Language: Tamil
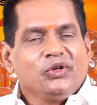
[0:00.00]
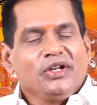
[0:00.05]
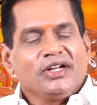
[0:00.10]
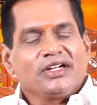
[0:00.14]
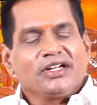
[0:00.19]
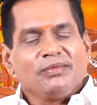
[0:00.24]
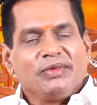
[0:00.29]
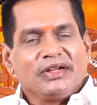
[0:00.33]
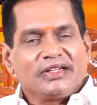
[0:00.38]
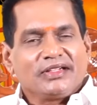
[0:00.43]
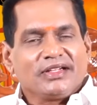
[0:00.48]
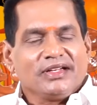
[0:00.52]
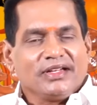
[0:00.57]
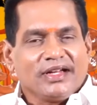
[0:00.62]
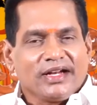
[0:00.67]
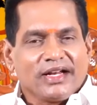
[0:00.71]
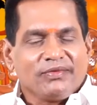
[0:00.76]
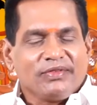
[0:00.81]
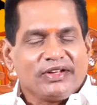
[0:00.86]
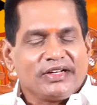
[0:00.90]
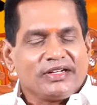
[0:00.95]
உலக
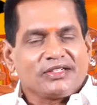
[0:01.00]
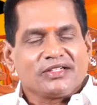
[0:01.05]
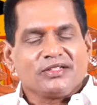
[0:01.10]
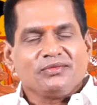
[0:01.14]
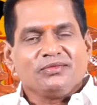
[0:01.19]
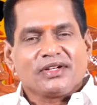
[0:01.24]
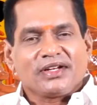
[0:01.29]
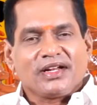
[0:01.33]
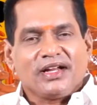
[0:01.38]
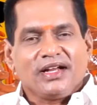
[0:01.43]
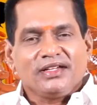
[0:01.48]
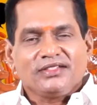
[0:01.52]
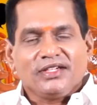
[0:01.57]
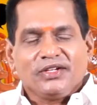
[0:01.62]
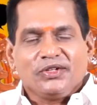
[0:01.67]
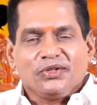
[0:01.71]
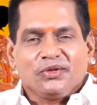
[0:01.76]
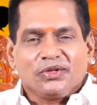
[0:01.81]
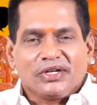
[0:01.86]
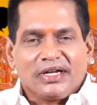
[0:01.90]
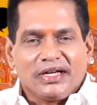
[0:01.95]
மக்கள் அனைவருக்கும்
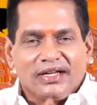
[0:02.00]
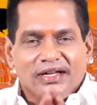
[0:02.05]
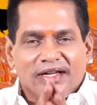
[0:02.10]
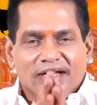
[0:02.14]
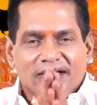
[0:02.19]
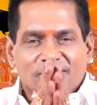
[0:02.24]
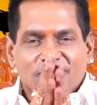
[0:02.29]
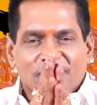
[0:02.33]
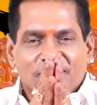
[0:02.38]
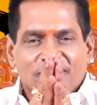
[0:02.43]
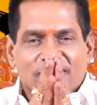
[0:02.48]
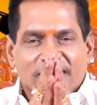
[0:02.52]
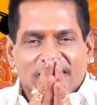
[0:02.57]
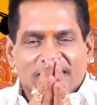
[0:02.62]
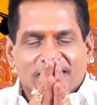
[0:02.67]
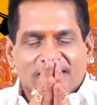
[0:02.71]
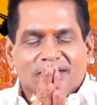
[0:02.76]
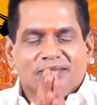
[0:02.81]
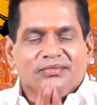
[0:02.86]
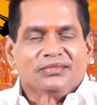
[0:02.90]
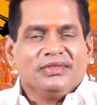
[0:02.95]
ராஜயோக அன்பு
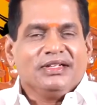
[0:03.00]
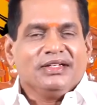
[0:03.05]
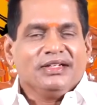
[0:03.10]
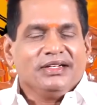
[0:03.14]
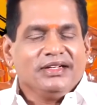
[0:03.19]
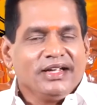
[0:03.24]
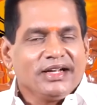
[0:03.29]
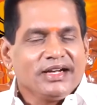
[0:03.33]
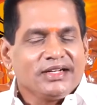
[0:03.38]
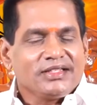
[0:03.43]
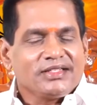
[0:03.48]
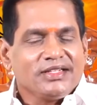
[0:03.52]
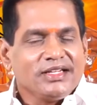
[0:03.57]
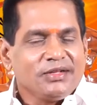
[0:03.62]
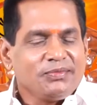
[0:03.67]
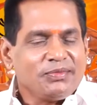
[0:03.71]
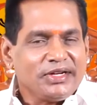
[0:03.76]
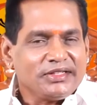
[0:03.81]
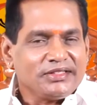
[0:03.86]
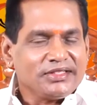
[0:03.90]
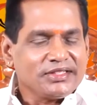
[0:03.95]
வணக்கம்
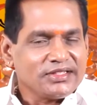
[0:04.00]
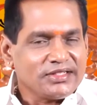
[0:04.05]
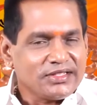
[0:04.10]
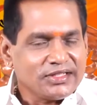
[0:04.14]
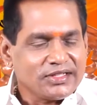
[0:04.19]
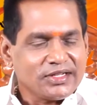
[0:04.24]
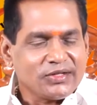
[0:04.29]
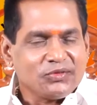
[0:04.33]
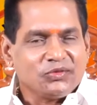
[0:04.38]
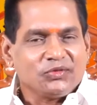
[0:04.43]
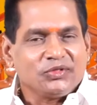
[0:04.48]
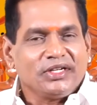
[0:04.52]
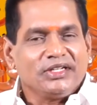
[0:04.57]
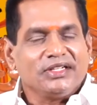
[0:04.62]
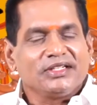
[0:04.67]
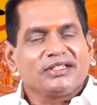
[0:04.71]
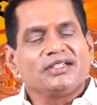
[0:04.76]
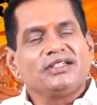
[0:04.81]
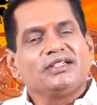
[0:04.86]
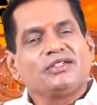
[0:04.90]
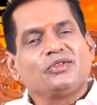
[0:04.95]
நிகழ்ச்சியை பார்த்துக்கிட்டு இருக்கிற
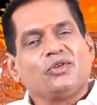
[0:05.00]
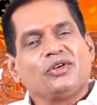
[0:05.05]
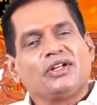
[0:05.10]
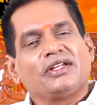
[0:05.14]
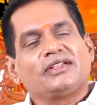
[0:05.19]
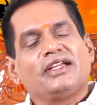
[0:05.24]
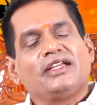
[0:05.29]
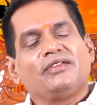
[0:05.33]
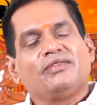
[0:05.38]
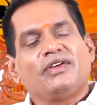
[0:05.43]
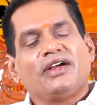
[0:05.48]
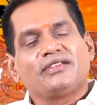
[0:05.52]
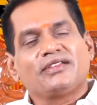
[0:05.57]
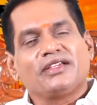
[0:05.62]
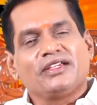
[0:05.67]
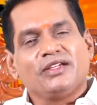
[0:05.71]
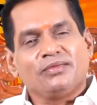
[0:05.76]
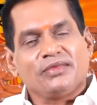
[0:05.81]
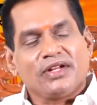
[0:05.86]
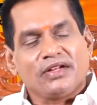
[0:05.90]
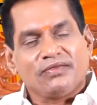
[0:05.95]
உங்களுக்கு
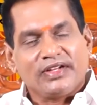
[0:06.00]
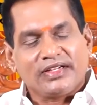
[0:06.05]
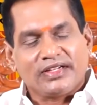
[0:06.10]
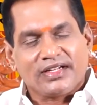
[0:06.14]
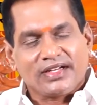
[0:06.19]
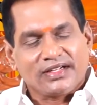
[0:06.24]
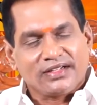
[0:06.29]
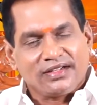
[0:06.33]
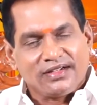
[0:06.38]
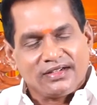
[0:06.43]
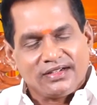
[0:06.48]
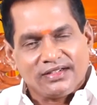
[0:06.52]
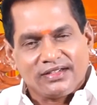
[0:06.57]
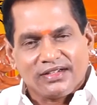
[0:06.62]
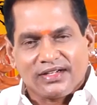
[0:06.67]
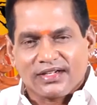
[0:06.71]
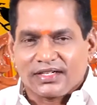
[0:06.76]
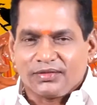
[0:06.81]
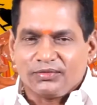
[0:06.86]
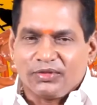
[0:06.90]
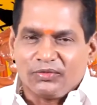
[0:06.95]
வாசியும் நவகிரக
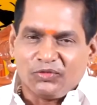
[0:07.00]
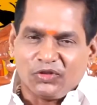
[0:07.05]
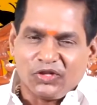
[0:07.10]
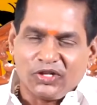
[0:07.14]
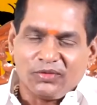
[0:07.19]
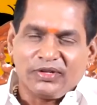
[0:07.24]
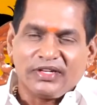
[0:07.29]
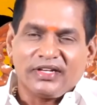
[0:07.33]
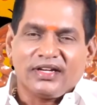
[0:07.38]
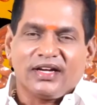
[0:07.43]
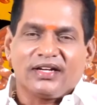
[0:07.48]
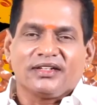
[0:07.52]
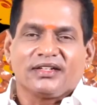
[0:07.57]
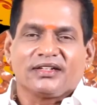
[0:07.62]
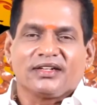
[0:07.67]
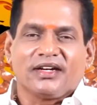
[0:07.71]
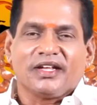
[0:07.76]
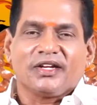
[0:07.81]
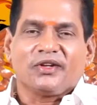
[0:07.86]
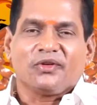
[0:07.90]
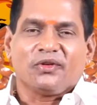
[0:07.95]
அனுகிரகமும்
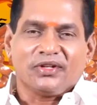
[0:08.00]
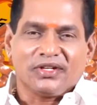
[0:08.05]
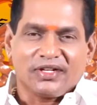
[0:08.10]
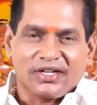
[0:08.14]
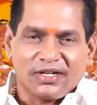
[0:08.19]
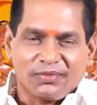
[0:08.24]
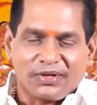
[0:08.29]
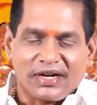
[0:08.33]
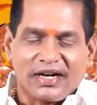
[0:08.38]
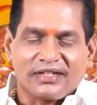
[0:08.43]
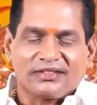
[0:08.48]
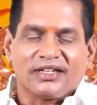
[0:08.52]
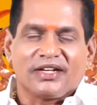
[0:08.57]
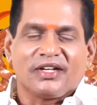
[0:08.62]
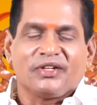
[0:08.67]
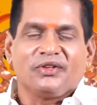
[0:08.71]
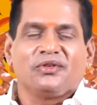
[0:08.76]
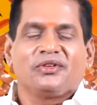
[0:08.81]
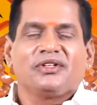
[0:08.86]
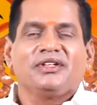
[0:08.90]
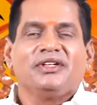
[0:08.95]
முழுமையாக கிடைக்கணுங்கிற
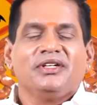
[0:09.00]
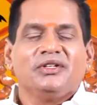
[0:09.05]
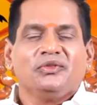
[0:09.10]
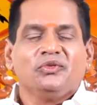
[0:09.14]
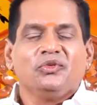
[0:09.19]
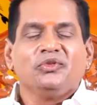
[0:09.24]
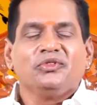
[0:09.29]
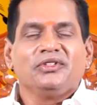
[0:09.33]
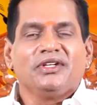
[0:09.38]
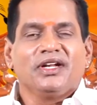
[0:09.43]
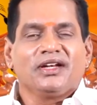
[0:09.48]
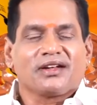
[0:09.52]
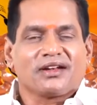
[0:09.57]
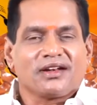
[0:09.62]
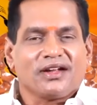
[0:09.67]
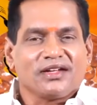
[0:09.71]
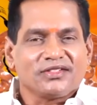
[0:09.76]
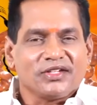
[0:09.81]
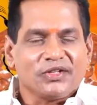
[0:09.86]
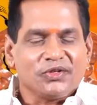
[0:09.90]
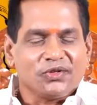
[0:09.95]
பிரார்த்தனையோடு உங்கள்
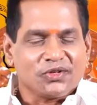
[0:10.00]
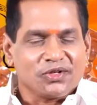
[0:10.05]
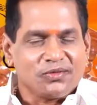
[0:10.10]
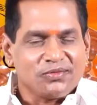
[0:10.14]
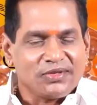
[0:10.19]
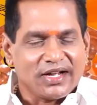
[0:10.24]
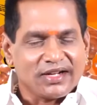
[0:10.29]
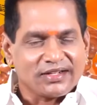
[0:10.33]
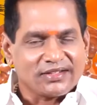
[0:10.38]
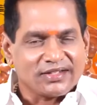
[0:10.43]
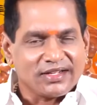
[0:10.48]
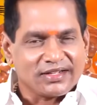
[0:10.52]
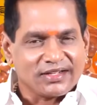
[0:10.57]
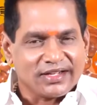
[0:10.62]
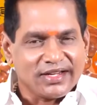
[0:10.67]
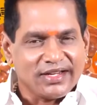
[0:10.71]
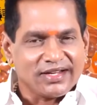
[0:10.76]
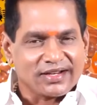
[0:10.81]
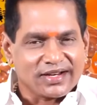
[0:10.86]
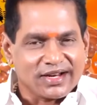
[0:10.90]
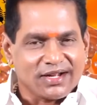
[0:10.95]
ராஜயோகம் டாக்டர் கே